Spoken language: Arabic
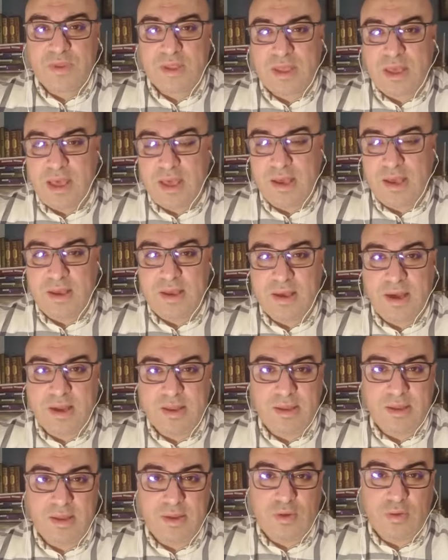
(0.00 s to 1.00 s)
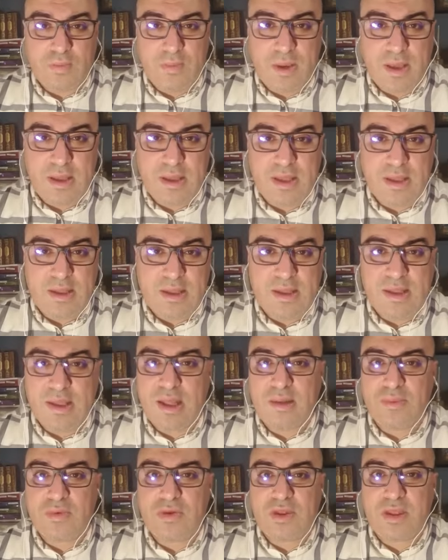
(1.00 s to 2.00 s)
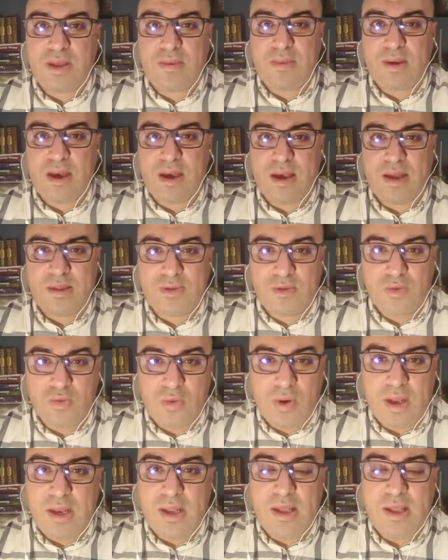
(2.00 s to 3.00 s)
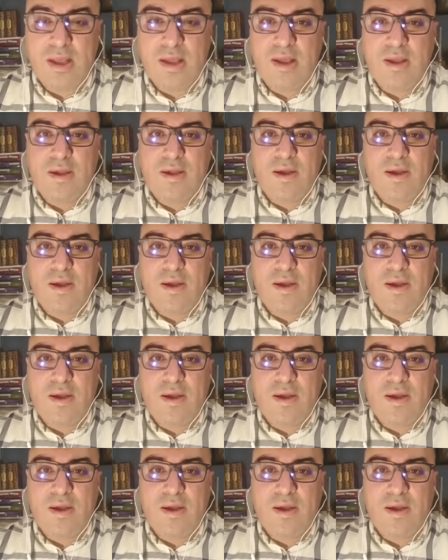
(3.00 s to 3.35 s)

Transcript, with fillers: كي يعني تبين للمجتمع الدولي